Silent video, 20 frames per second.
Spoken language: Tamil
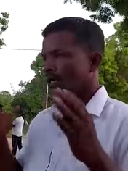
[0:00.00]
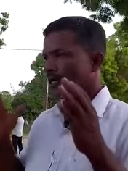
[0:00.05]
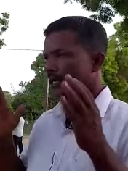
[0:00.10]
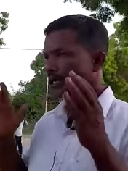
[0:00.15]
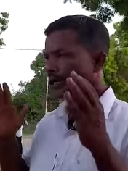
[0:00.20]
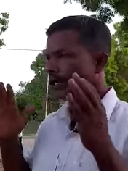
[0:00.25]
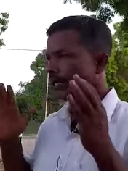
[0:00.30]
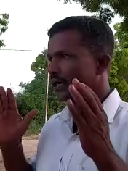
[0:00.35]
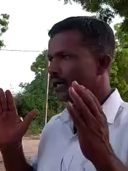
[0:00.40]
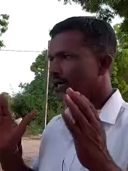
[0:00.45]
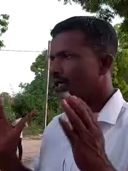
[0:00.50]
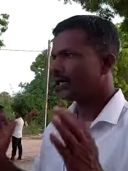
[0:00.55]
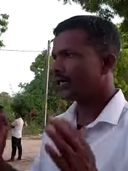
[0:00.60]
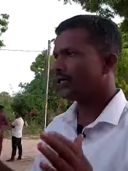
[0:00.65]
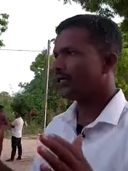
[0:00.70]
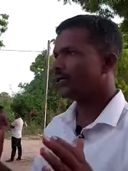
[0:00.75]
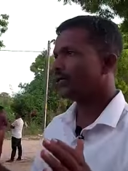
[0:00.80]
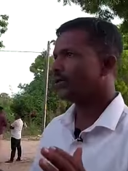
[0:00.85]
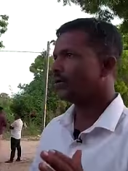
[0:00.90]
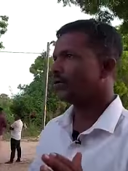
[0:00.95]
நீங்கள்
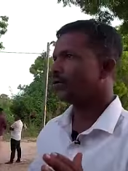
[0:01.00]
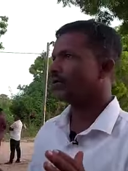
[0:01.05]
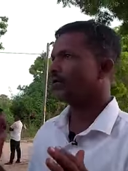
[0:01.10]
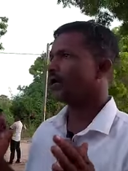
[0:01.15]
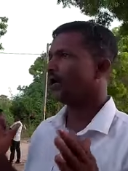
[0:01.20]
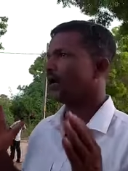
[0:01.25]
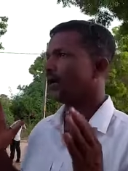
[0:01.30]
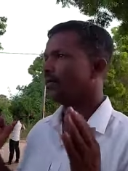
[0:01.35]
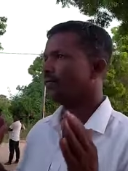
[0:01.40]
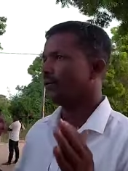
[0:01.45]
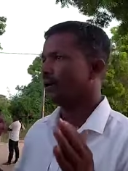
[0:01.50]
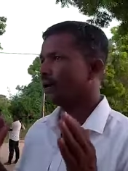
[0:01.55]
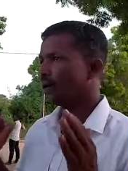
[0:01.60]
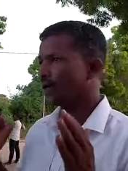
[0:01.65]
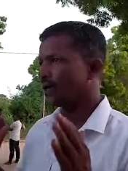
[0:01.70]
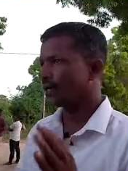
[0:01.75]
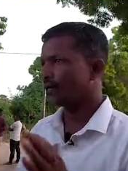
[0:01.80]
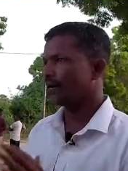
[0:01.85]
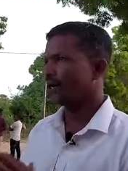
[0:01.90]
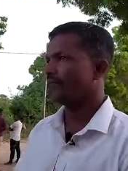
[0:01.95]
எங்களுக்கு ஒழுங்காக
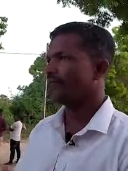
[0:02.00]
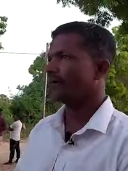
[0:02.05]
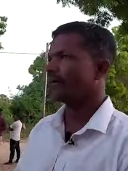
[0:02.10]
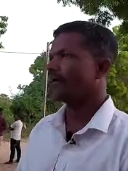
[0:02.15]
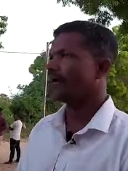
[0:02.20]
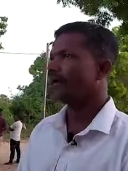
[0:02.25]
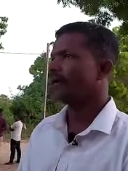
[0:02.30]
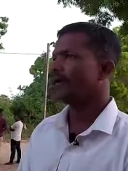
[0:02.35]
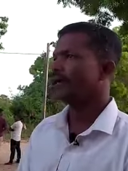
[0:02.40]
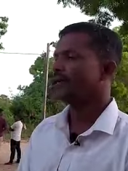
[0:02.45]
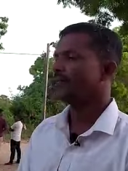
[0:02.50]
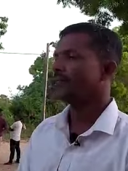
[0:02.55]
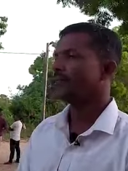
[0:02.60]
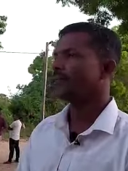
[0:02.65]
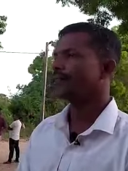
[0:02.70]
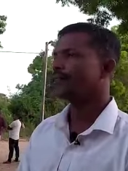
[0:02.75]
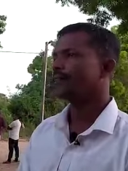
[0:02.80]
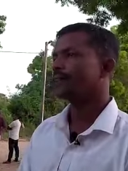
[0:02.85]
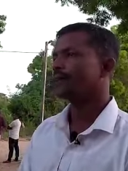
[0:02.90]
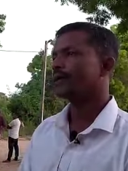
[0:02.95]
வாக்களிக்காவிட்டால்
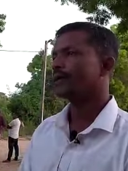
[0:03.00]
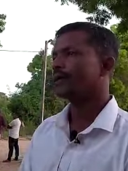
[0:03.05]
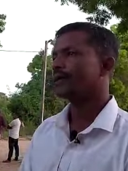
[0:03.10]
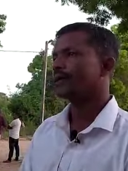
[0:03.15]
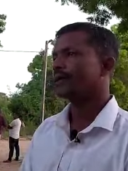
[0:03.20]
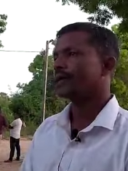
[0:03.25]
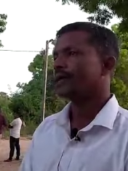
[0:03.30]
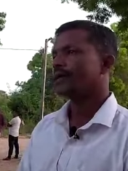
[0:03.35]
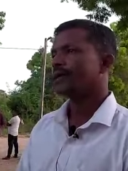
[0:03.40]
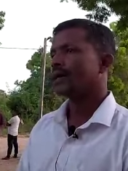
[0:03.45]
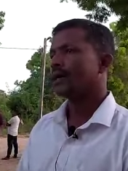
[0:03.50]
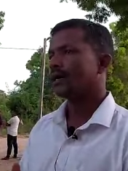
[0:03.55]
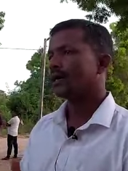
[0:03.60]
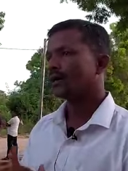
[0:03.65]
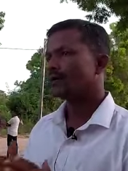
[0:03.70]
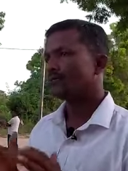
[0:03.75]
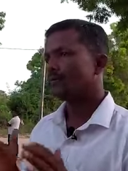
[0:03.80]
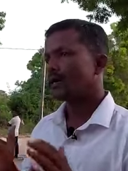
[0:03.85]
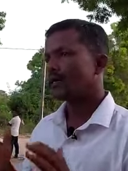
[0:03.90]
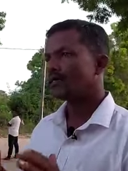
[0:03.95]

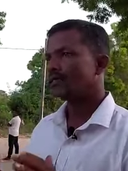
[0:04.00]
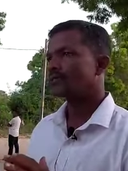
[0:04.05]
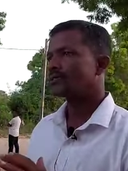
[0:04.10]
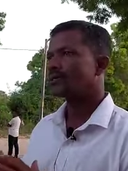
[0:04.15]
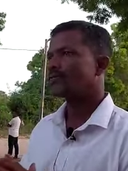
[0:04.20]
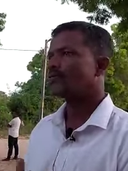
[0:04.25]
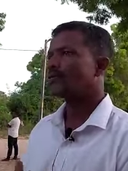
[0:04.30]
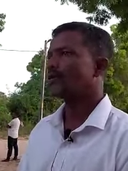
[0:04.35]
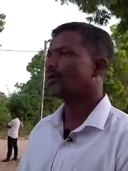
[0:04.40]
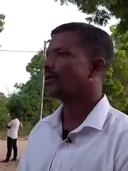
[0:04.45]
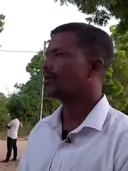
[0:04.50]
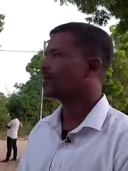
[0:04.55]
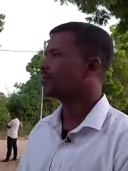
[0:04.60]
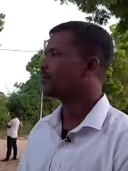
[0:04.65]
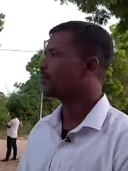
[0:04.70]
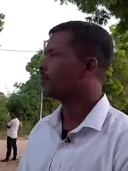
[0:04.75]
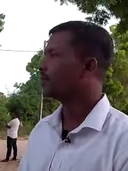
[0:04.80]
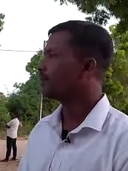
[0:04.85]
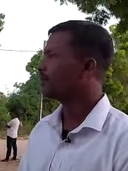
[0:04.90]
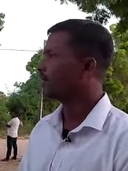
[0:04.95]
நாங்கள் மாற்று
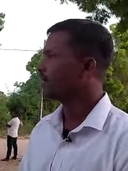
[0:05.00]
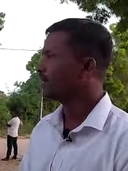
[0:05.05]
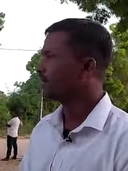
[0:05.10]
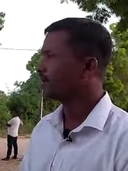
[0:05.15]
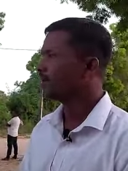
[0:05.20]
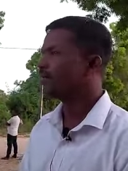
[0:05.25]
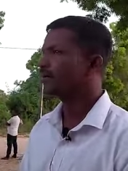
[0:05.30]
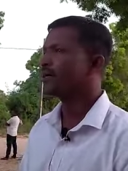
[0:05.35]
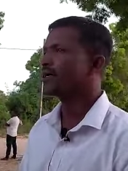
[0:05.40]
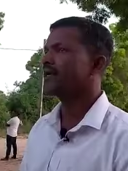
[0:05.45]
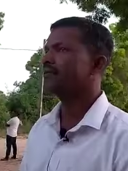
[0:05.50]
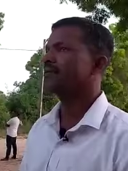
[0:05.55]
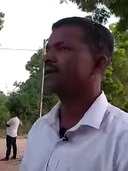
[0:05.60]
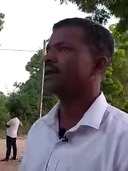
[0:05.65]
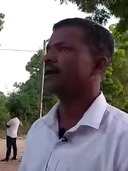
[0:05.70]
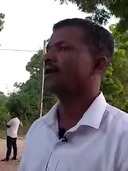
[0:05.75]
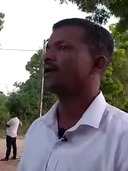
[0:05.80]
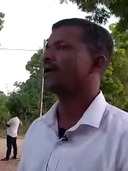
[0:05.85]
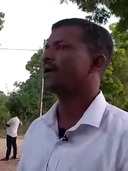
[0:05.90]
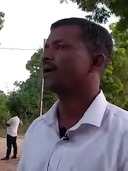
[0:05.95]
சமூகங்களிடம் போய் மண்டியிட
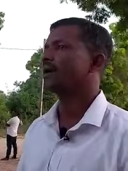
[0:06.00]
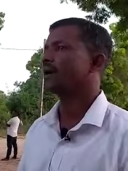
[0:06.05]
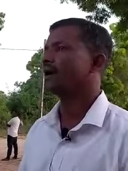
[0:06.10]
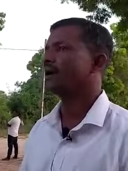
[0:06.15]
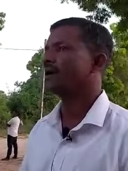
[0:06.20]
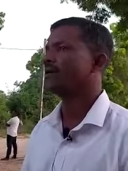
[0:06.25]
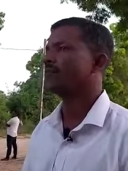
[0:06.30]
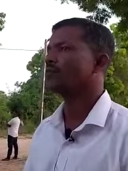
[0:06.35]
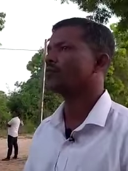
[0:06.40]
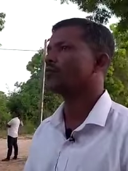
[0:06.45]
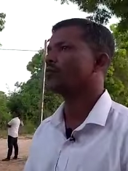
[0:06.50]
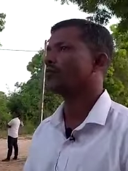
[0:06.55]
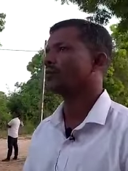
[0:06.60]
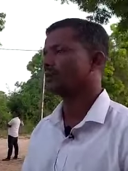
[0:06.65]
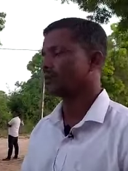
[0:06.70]
வேண்டியவர்களாக நாங்கள் ஆகிவிடுவோம்